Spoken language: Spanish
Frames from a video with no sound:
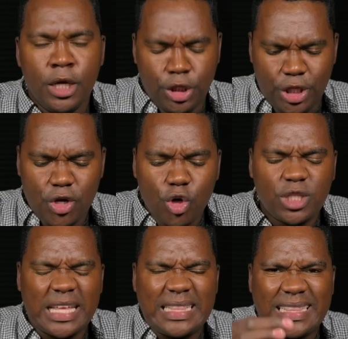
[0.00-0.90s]

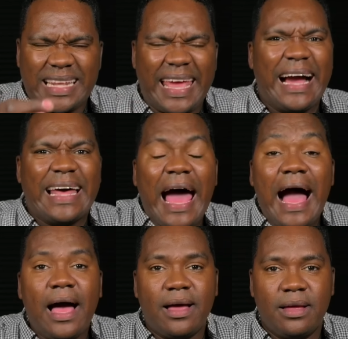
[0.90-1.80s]
Dios te
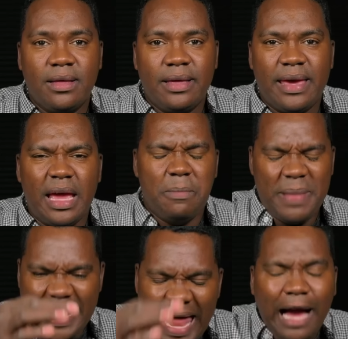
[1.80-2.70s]
entregará el
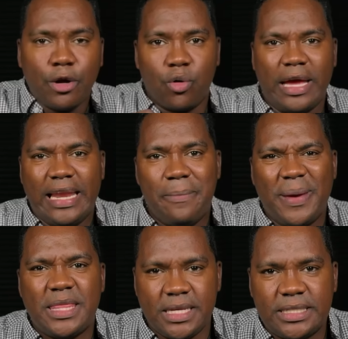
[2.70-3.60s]
milagro que le
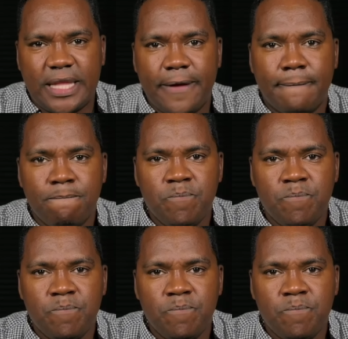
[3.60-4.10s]
pediste.